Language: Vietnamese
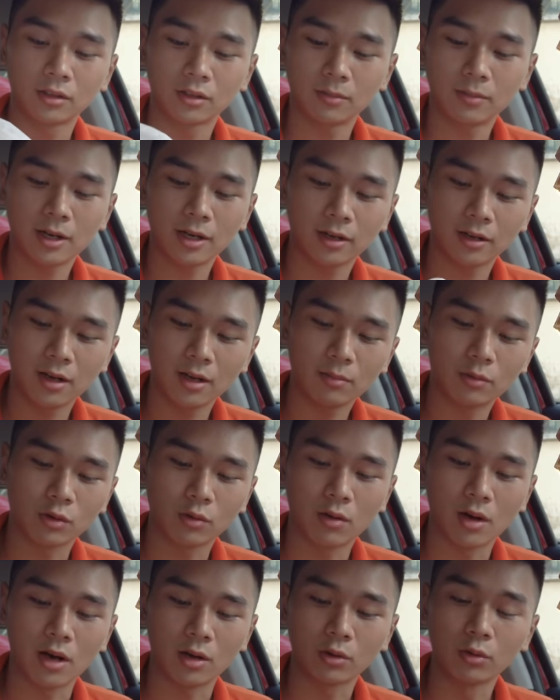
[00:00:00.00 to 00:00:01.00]
tôi mang đến đây một
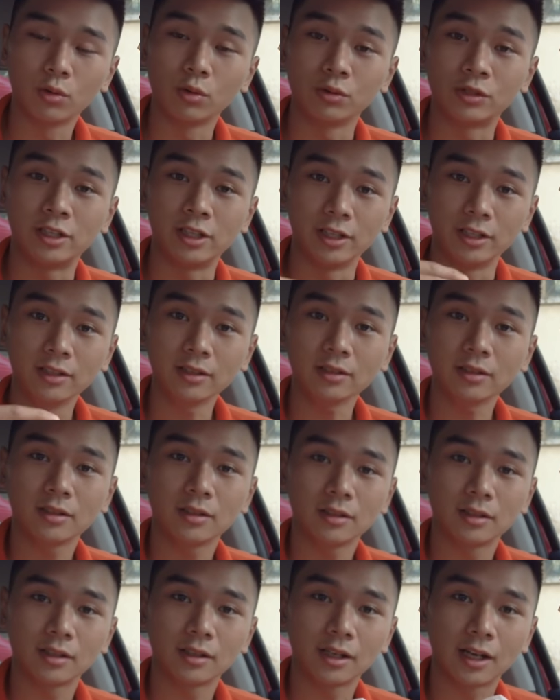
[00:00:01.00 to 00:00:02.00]
quả đu đủ chín
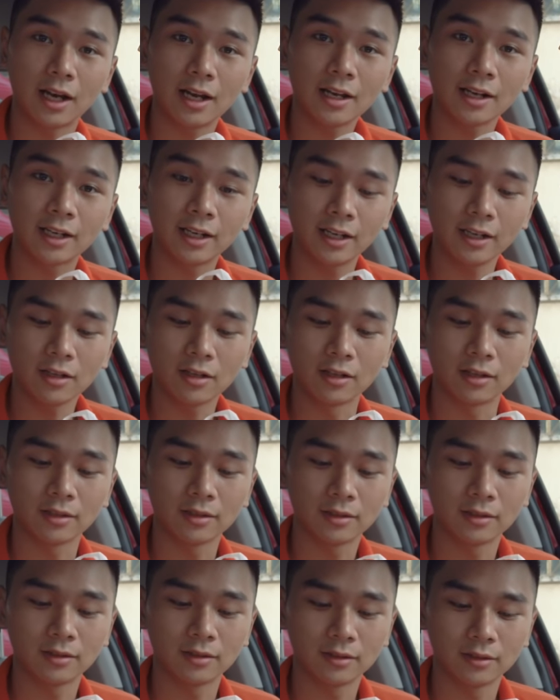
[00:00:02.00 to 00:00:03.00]
khá là kỹ rồi.
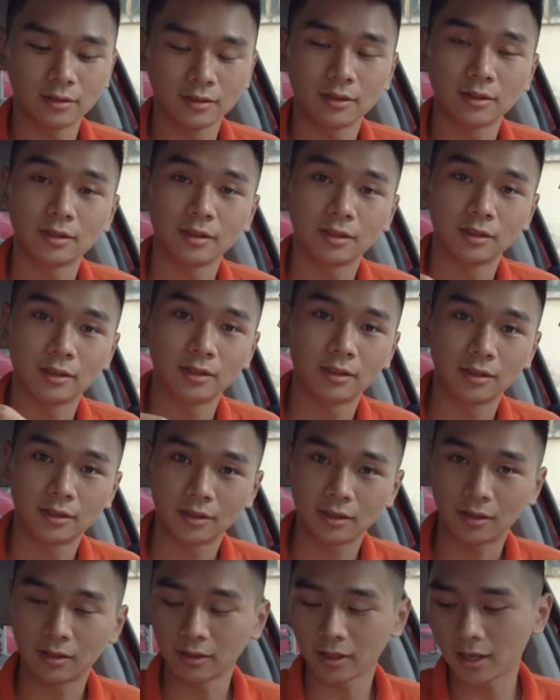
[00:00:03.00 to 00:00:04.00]

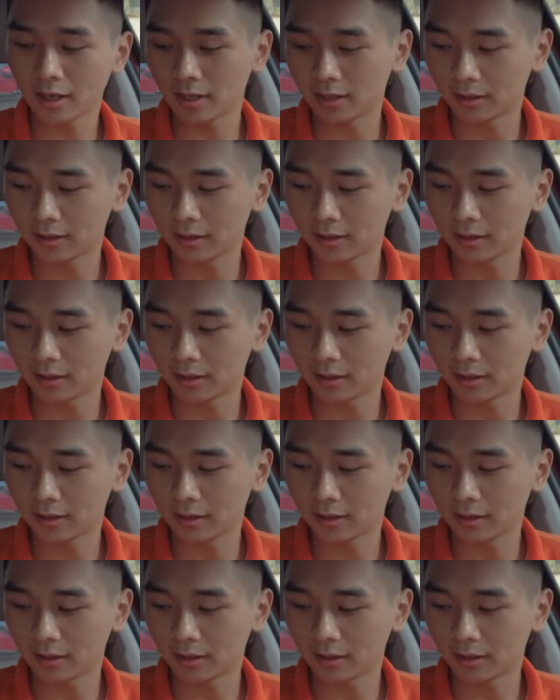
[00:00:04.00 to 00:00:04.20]
Ok.